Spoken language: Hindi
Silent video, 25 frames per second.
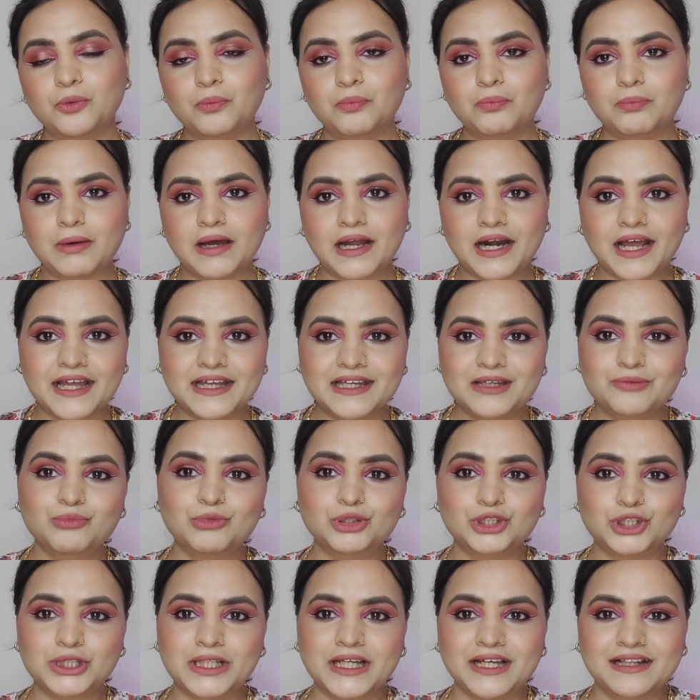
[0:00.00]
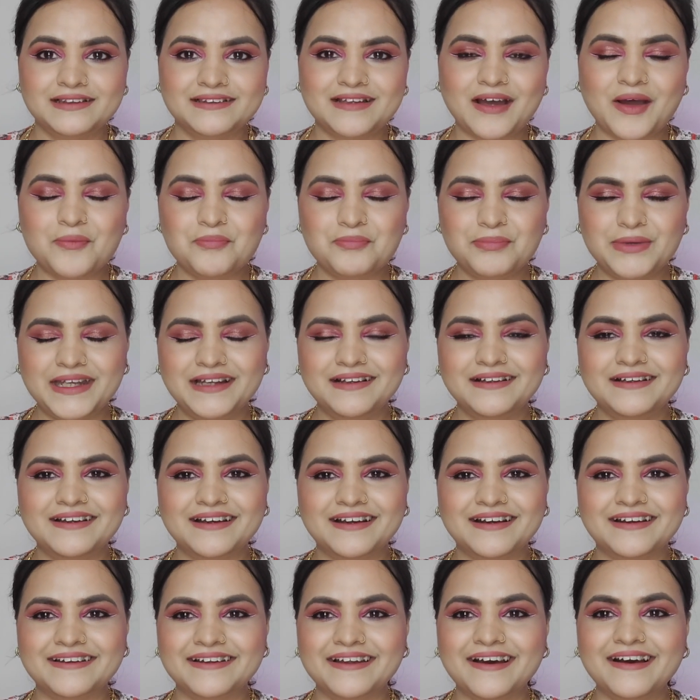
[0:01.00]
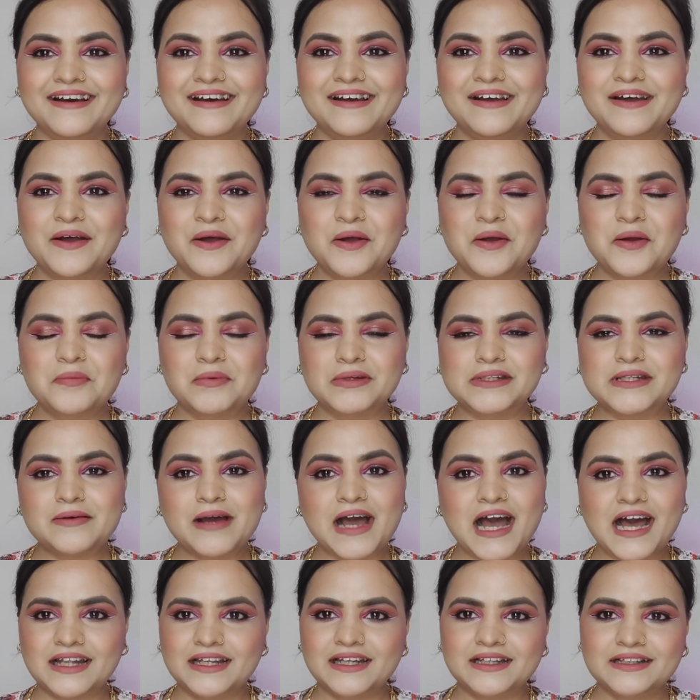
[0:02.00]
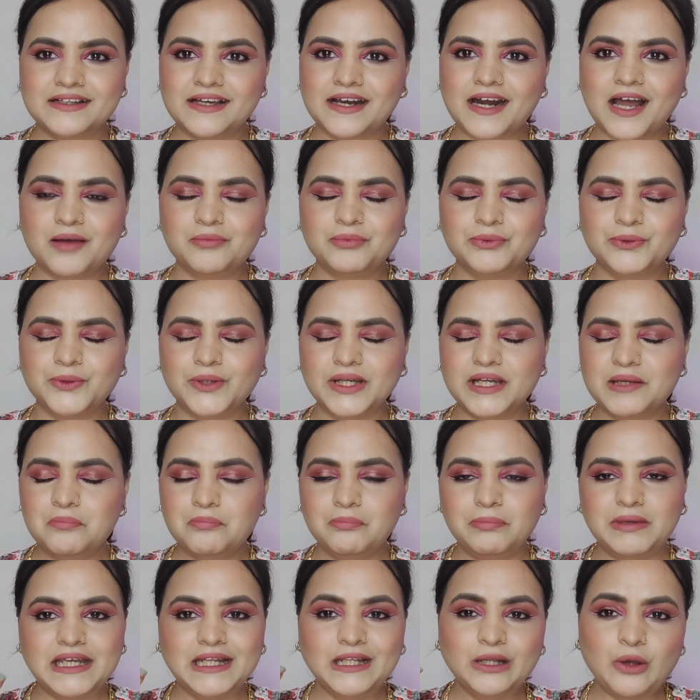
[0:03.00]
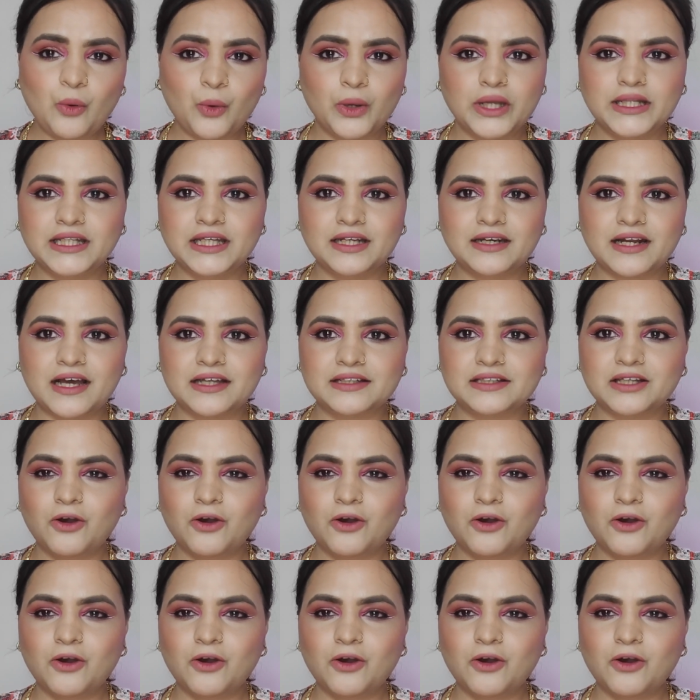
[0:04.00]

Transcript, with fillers: तो बड़ा ही मुश्किल था पील करना मतलब हालत खराब हो गई पील हो ही नहीं रहा